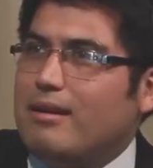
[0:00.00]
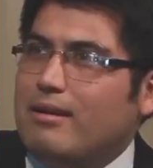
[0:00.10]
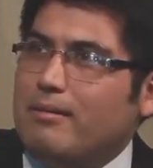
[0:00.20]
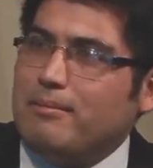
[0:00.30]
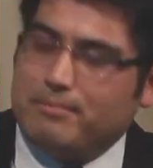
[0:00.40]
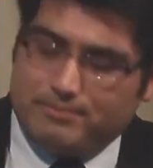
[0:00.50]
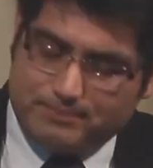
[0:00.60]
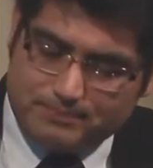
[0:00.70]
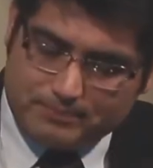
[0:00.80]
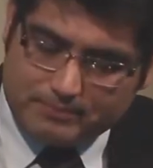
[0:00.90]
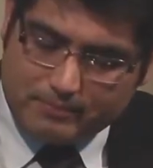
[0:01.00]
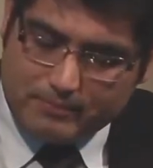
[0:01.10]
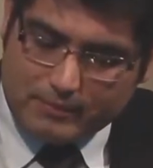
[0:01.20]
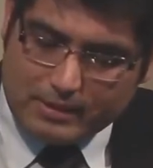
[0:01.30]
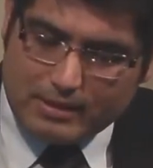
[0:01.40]
Um,
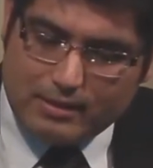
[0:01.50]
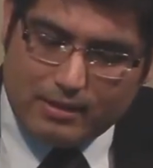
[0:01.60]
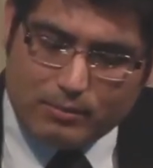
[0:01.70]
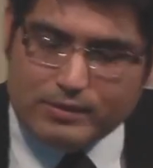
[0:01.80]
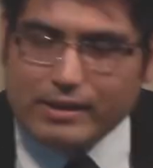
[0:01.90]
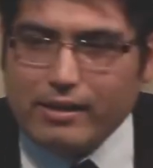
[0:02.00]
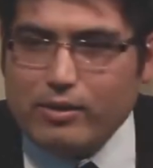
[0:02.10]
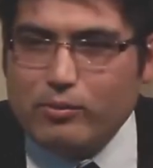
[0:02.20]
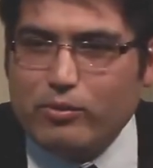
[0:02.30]
la música es